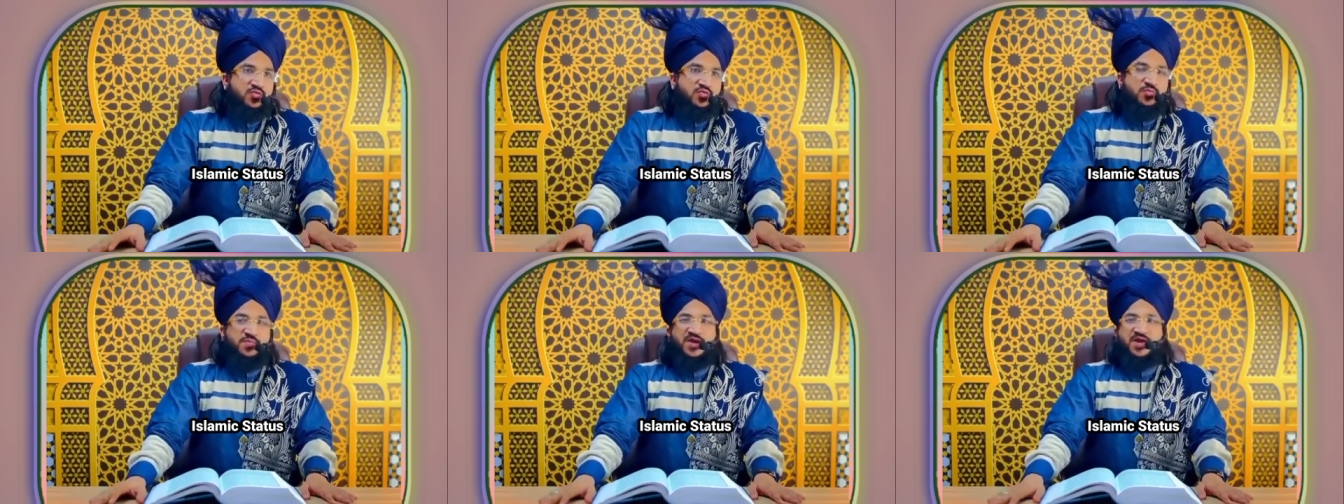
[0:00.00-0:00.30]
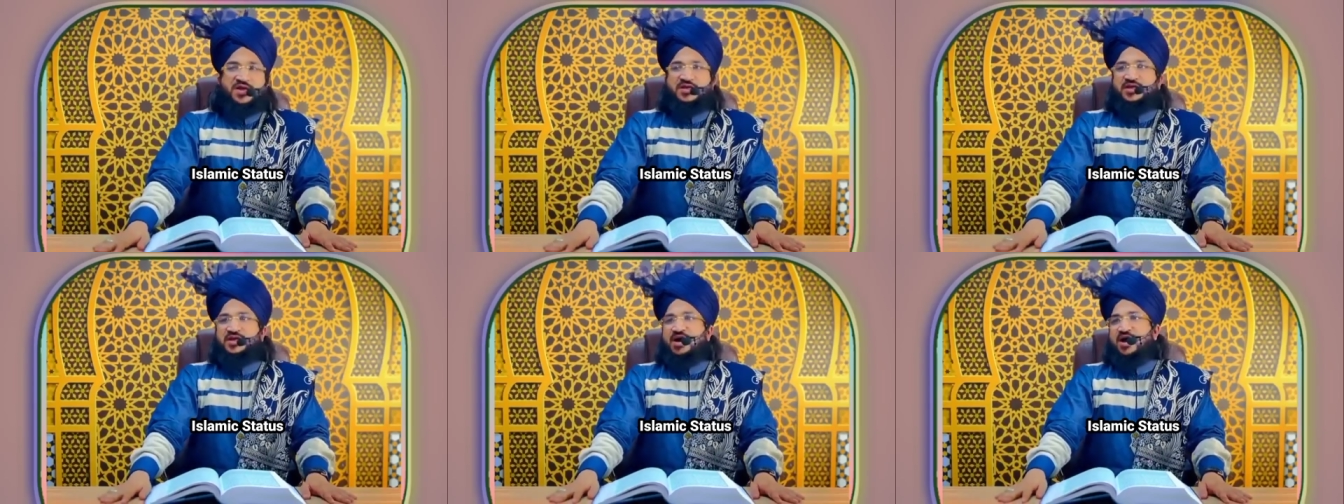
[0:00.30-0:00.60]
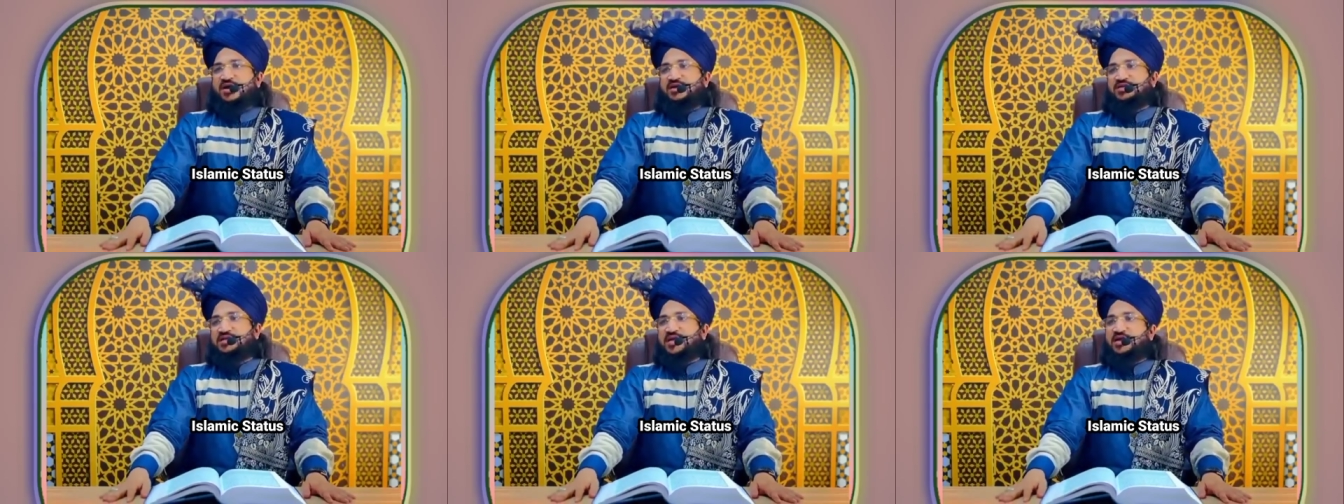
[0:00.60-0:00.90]
वो
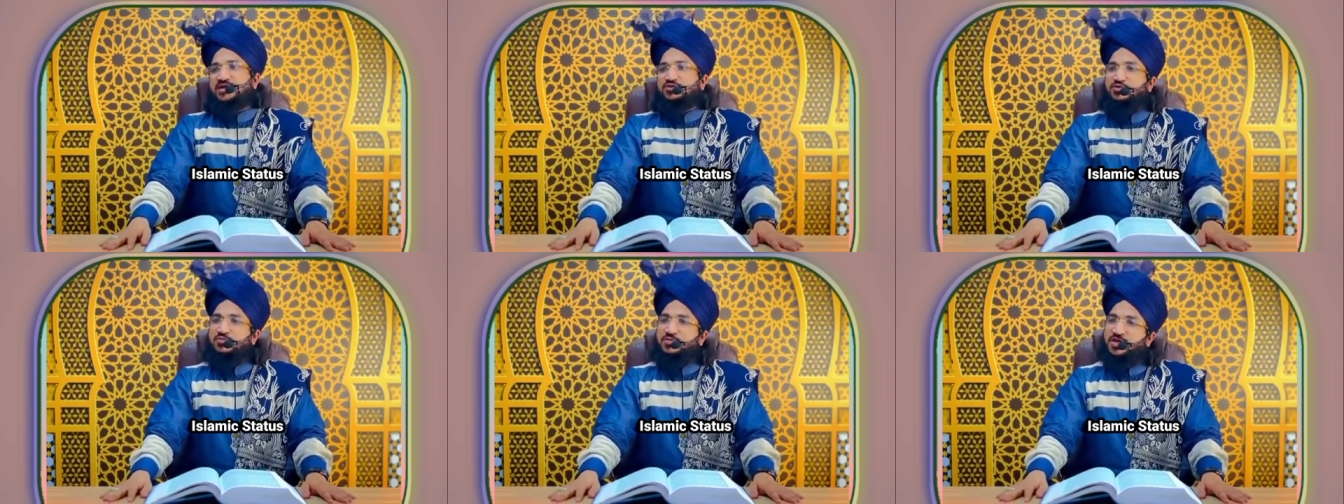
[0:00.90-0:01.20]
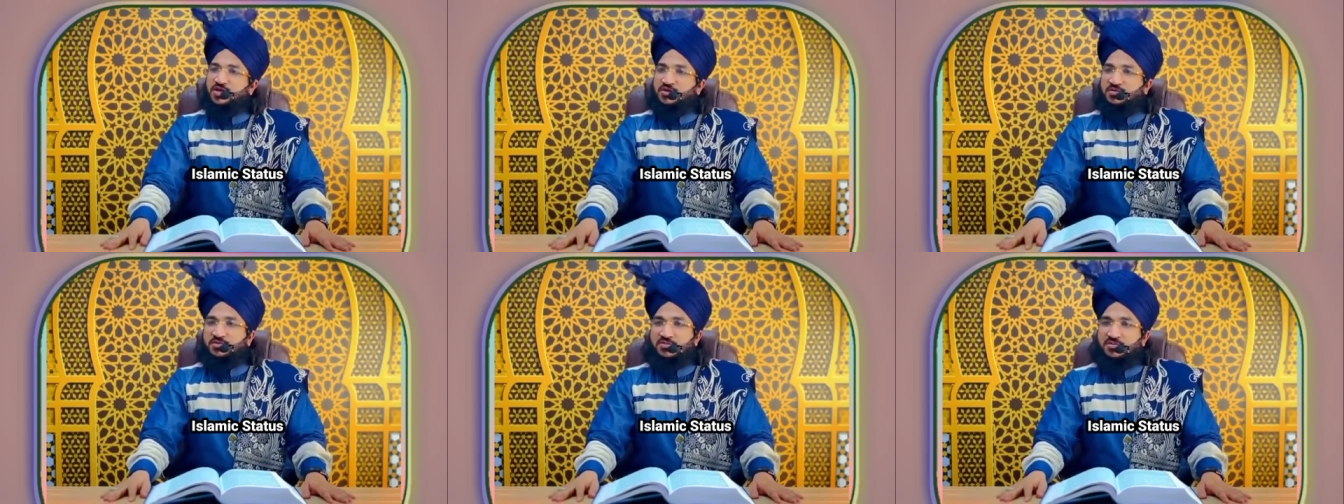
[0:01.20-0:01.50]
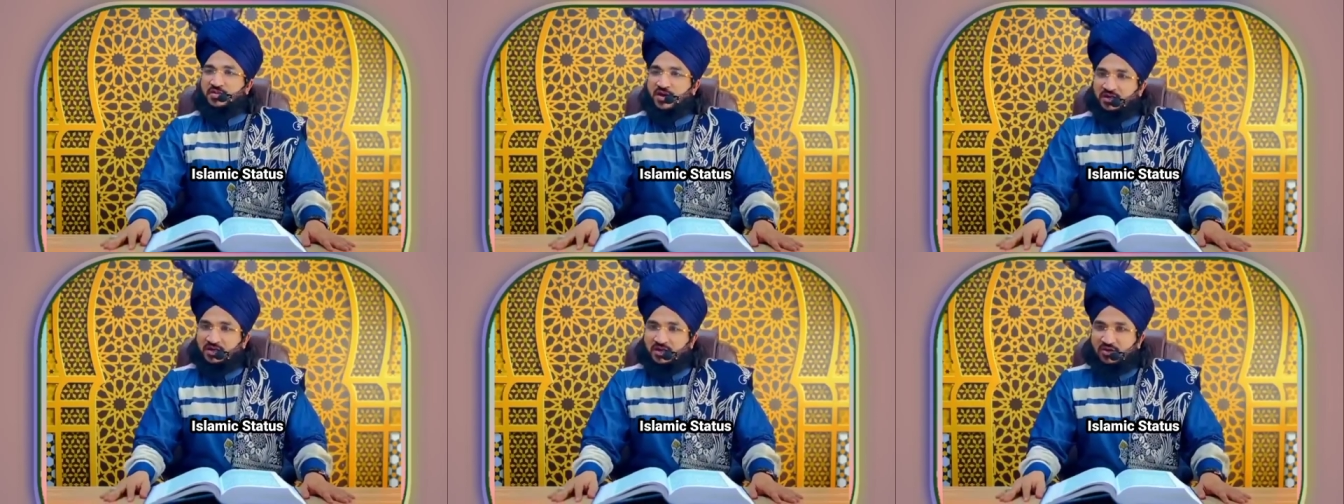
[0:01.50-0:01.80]
बेनियाज है तुम्हें यह
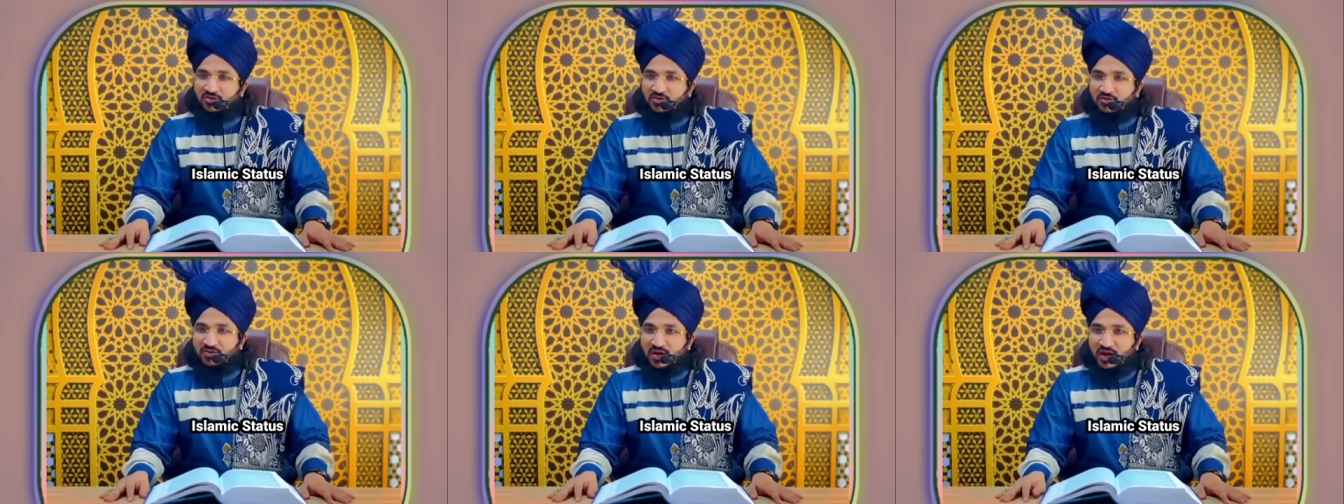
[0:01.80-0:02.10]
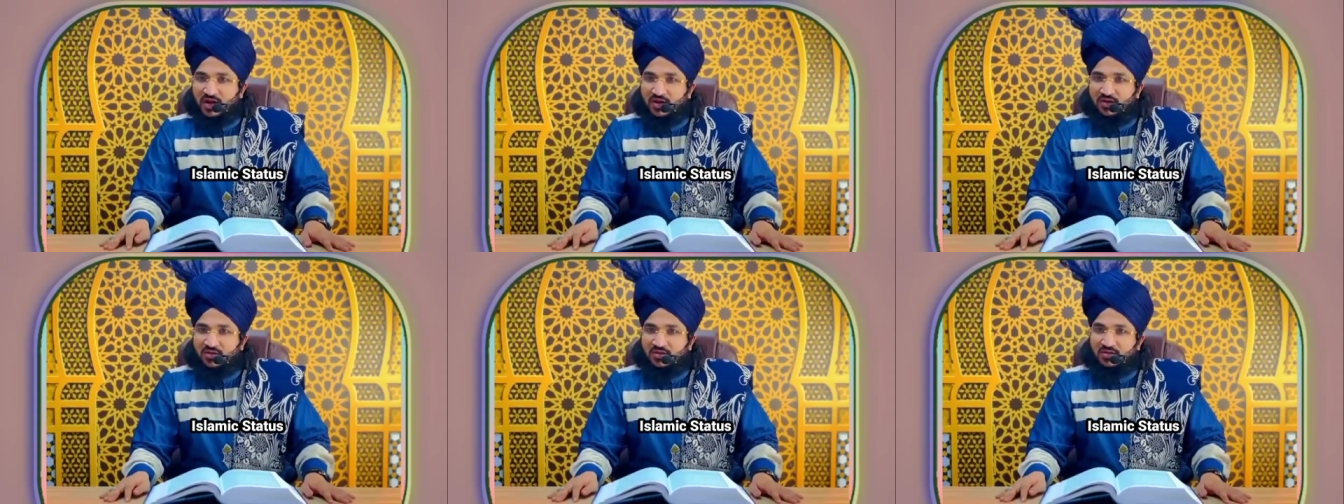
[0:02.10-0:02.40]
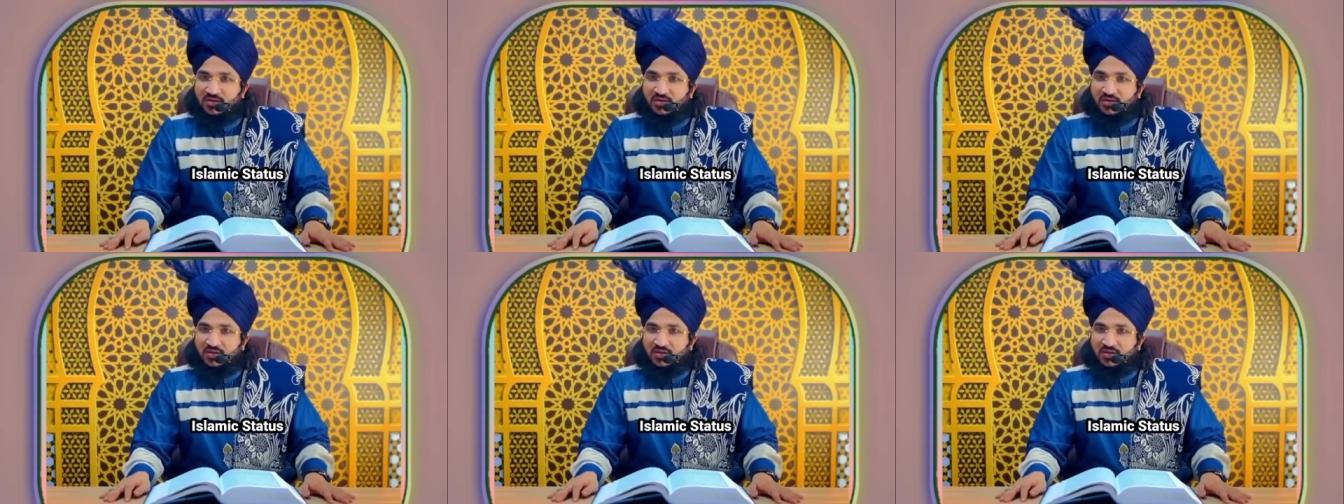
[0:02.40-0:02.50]
भी मानना होगा